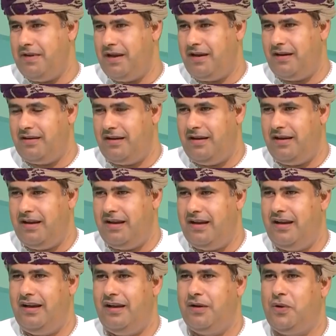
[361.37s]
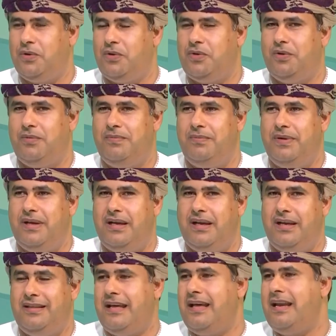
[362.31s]
نقرا كتب
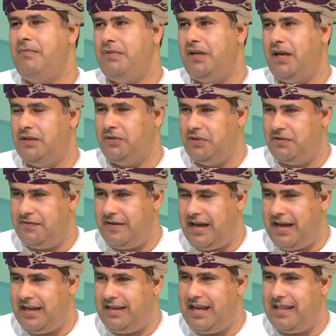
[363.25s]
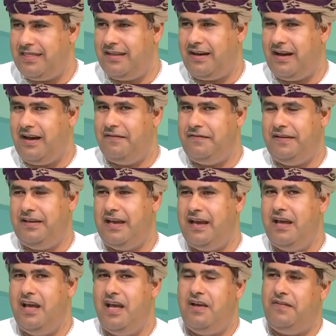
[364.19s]
اذا لم نحضر فعاليات
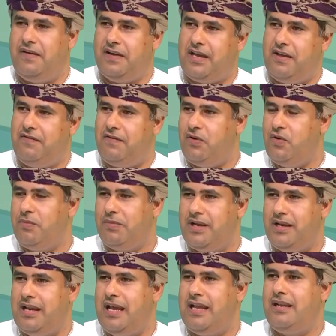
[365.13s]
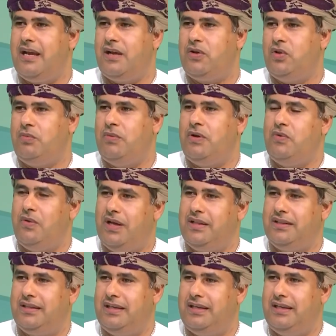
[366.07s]
ثقافيه فكيف يمكن ان نكتب
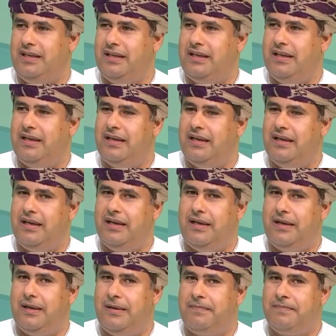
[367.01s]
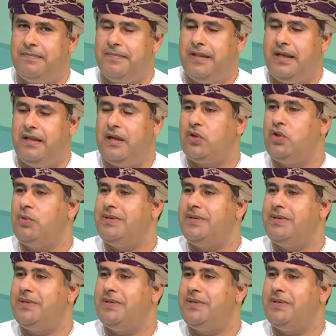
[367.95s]
ونغطي آه، نكتب